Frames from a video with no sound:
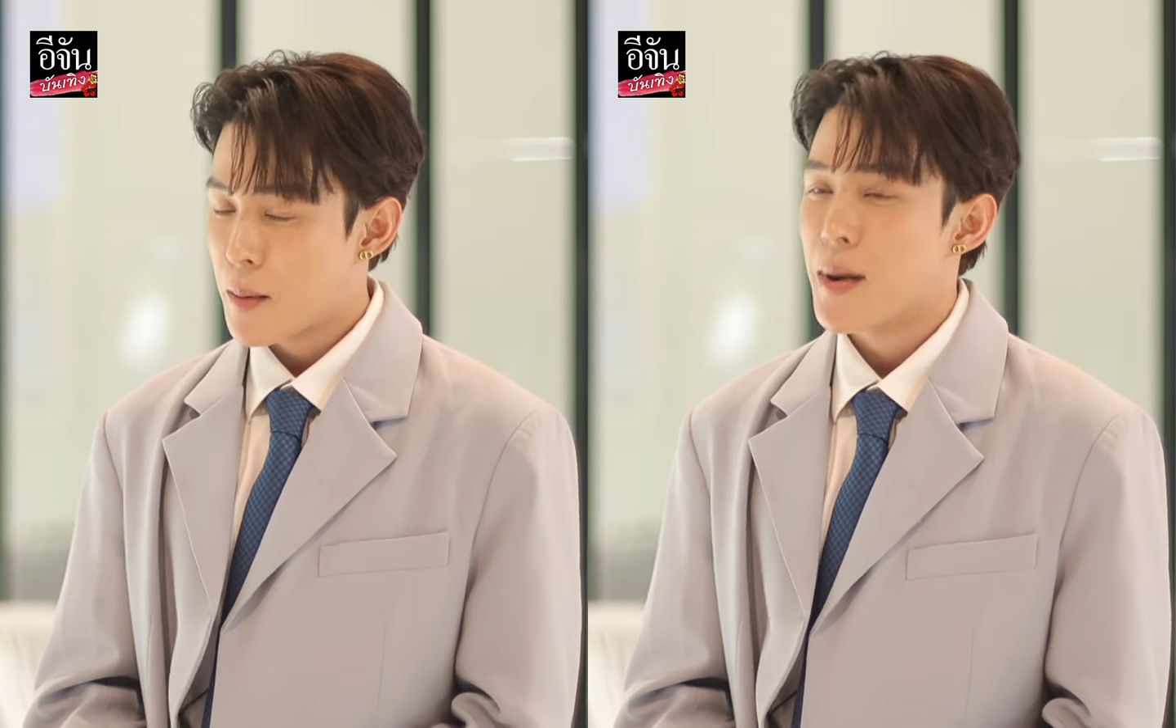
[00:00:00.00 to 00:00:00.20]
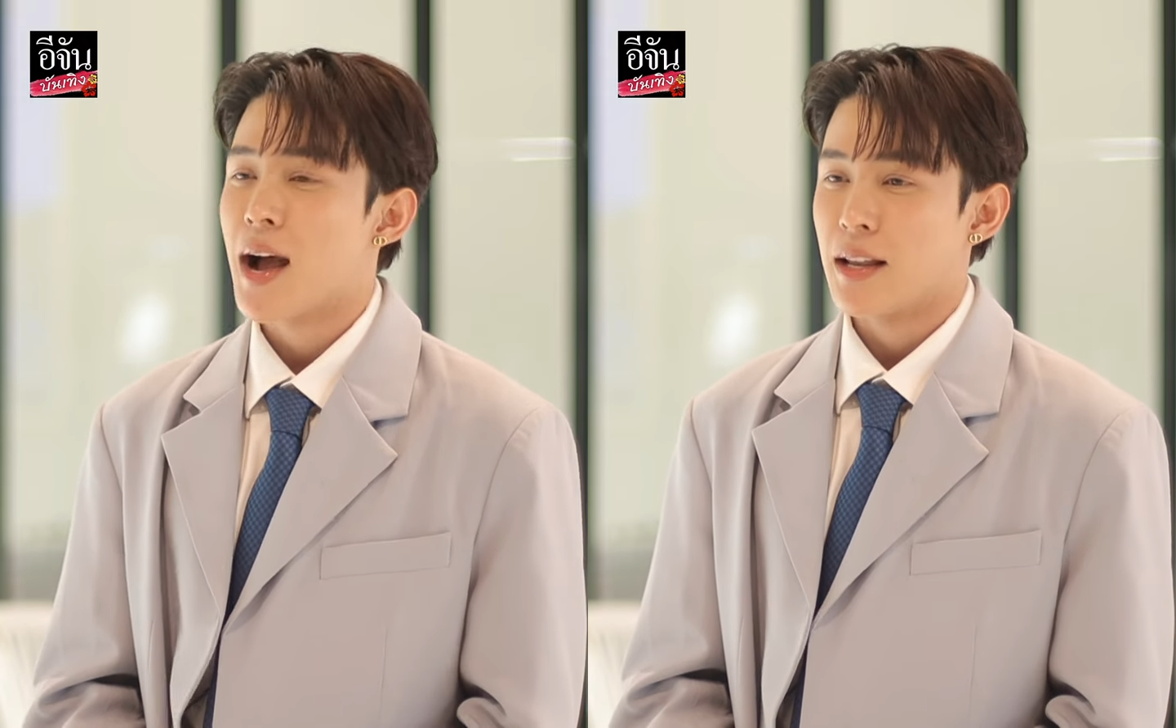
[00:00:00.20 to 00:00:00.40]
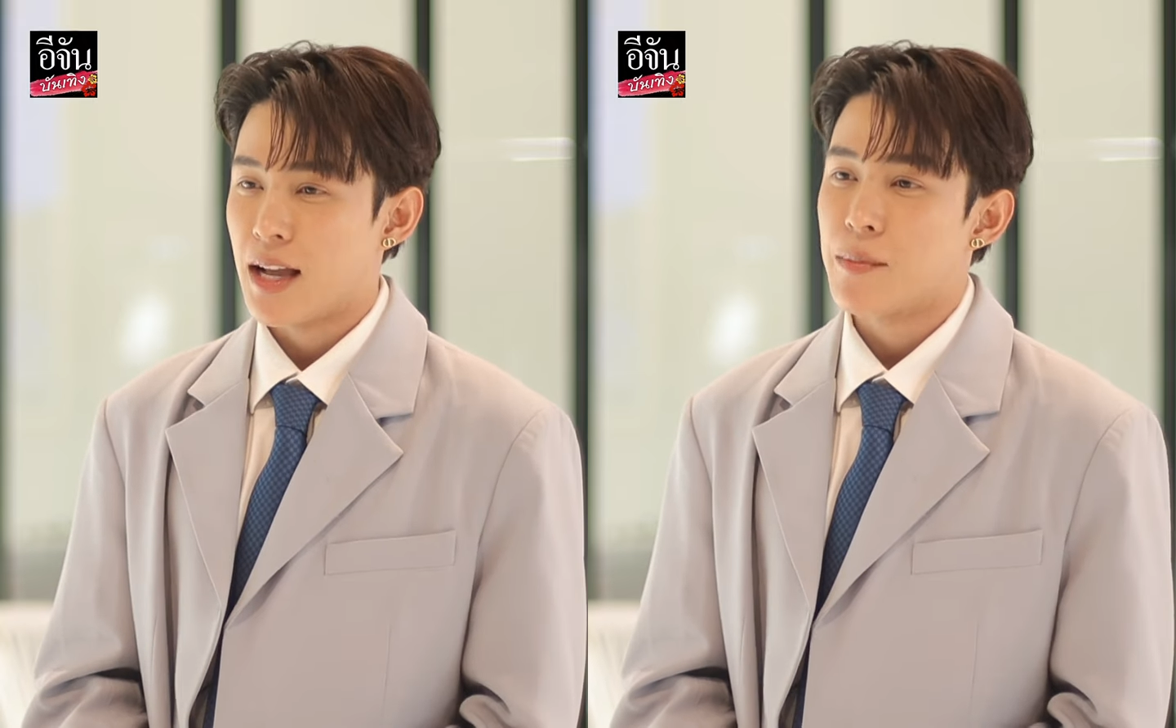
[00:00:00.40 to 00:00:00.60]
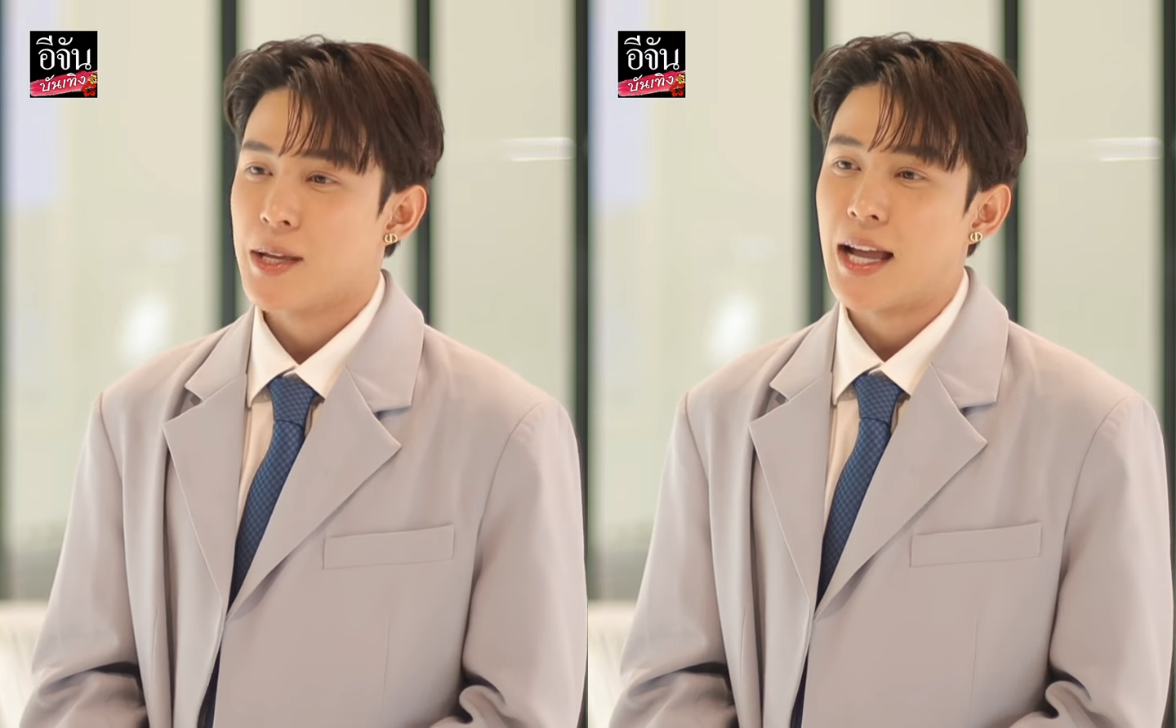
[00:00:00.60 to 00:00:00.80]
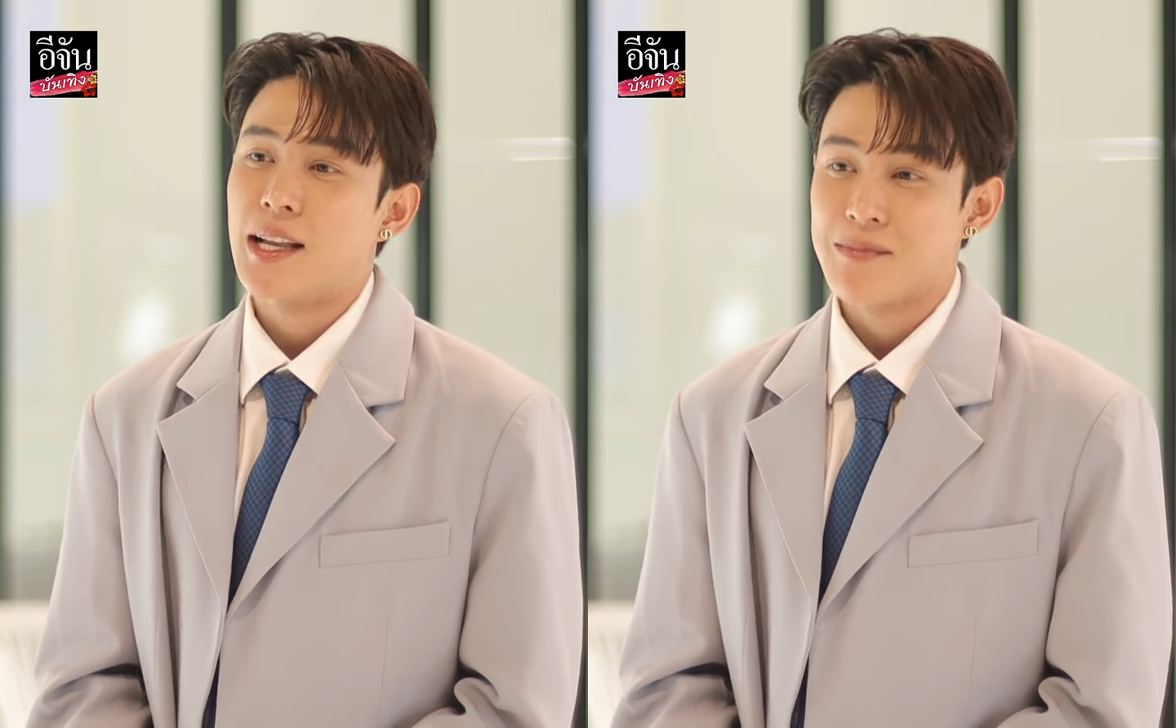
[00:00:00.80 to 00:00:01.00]
มาก ๆเลยครับใน
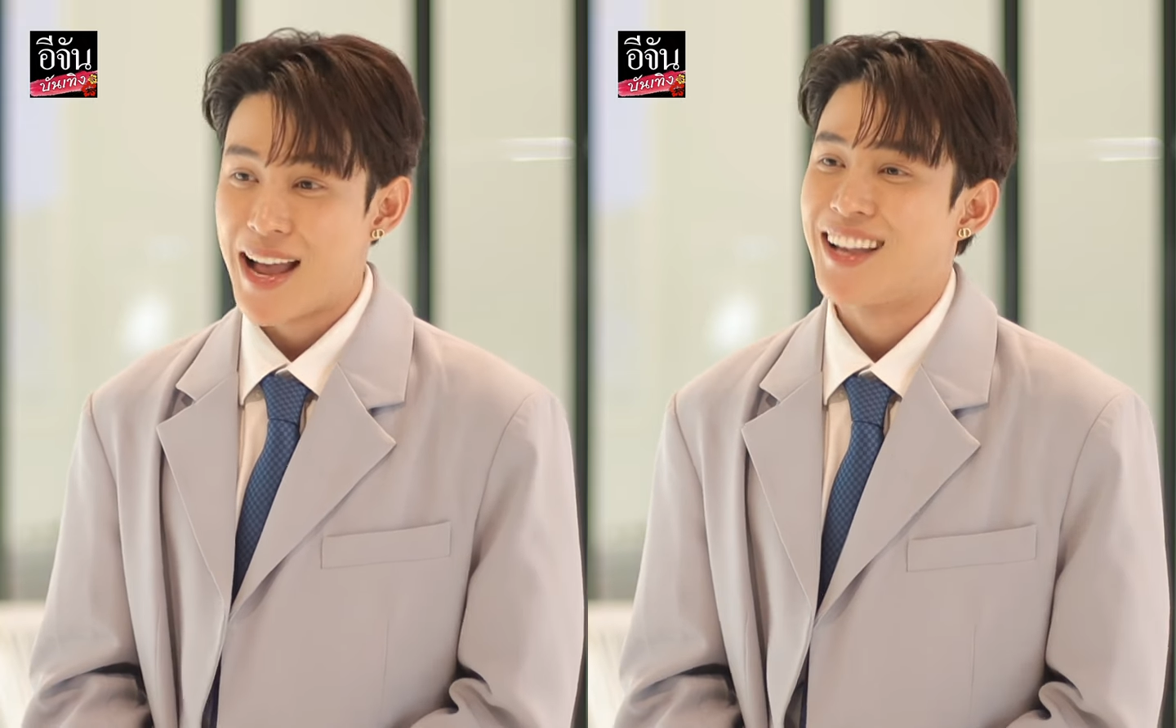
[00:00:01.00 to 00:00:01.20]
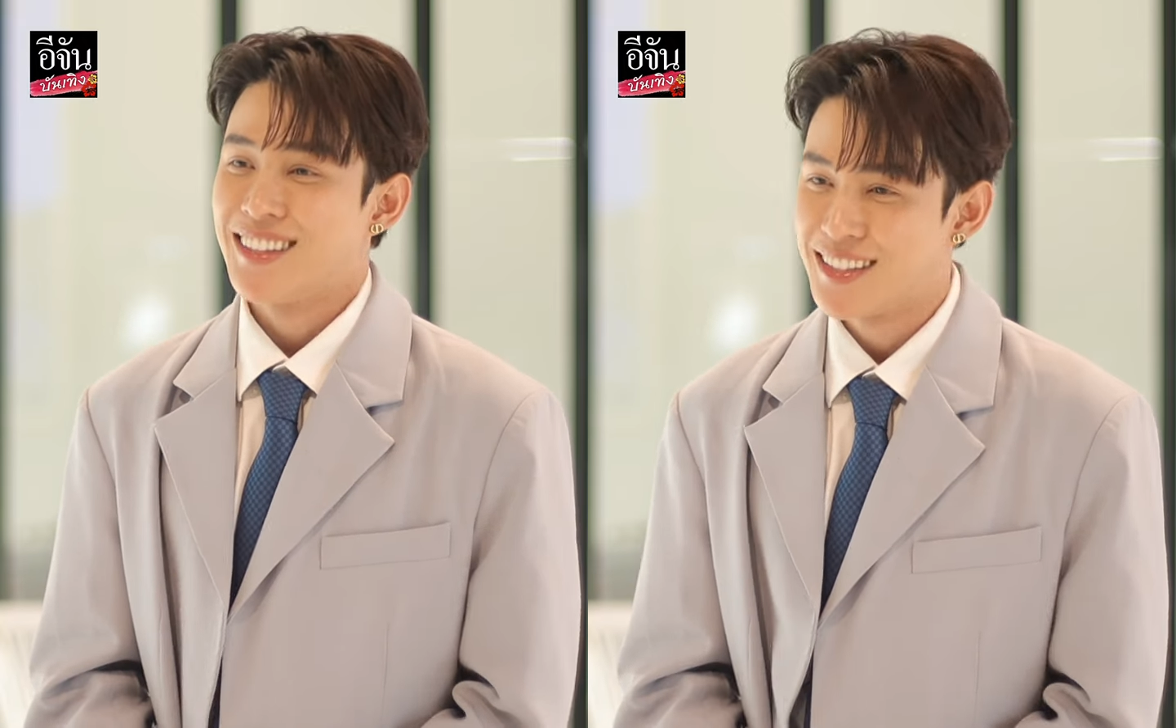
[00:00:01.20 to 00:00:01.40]
การทำงาน